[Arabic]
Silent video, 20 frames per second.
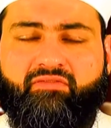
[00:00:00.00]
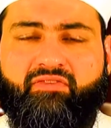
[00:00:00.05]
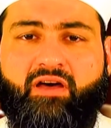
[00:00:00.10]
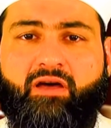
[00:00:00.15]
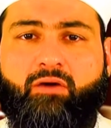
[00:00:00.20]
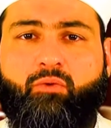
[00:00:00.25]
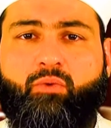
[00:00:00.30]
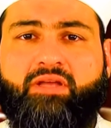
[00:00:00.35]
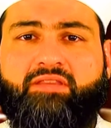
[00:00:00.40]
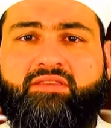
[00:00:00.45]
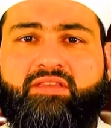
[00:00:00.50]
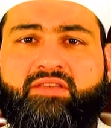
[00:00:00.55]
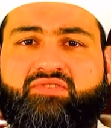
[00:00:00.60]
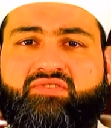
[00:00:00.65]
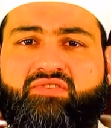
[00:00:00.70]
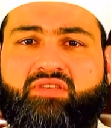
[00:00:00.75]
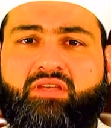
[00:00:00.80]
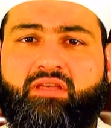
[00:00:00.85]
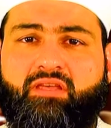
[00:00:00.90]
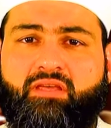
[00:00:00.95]
فهو
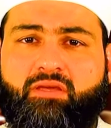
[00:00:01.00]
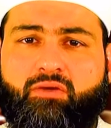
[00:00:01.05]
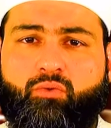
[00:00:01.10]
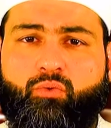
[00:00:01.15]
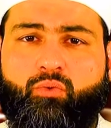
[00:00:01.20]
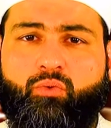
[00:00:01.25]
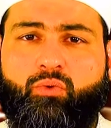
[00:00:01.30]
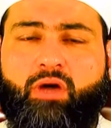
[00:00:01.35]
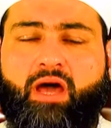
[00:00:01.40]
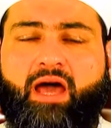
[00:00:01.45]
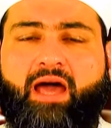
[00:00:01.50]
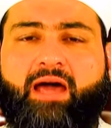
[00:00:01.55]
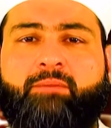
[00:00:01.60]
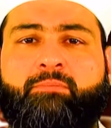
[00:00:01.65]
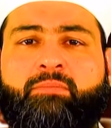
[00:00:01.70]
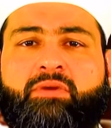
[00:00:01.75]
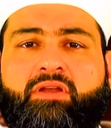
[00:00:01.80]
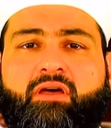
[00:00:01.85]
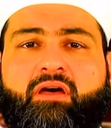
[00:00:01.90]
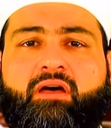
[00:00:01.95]
تصغير
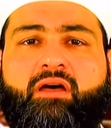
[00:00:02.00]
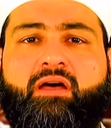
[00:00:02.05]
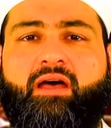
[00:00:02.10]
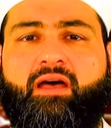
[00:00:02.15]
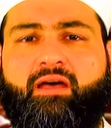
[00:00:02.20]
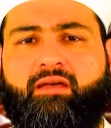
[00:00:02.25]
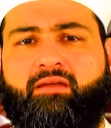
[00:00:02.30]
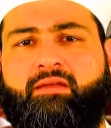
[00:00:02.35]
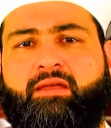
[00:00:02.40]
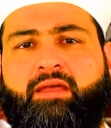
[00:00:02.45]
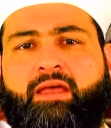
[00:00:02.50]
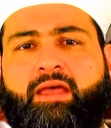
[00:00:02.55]
حمراء